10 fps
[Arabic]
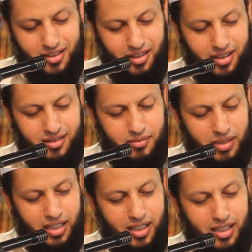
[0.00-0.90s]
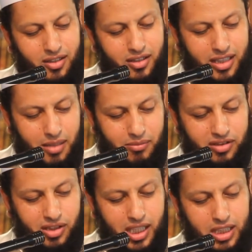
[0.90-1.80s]
خلاص يبقى ايه
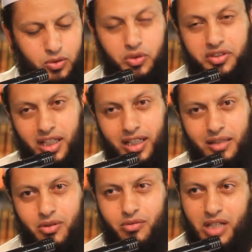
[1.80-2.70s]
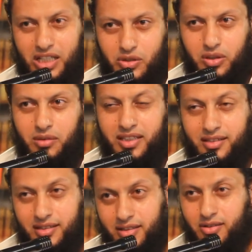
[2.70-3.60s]
يكمل صلاته ويسلم ثم يسجد يبقى
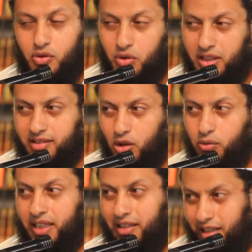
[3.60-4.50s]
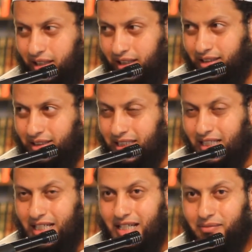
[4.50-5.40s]
السجود للسهو بعد الايه
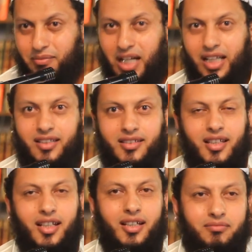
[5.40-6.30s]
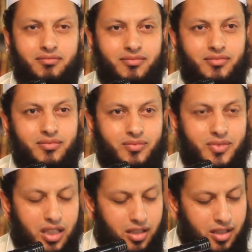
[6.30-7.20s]
بعد السلام
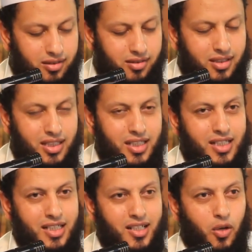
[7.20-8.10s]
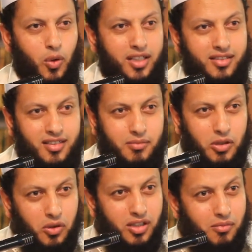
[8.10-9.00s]
خلاص هو لسه زي ما
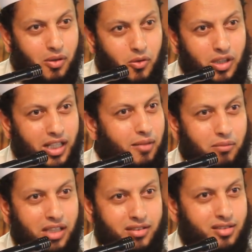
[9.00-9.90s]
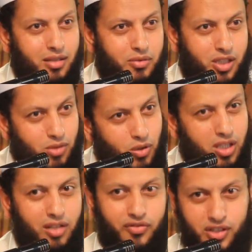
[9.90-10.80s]
قلنا ما انتصبش ما
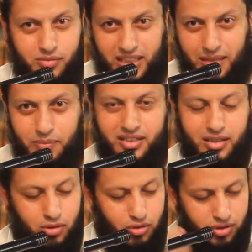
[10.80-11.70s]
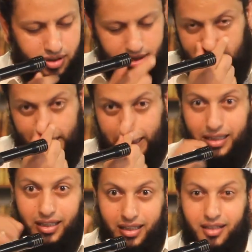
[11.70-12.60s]
وقفش ما تلبسش بالركن
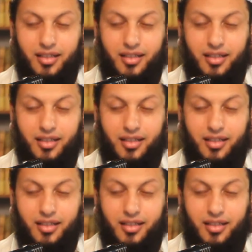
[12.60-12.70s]
لكن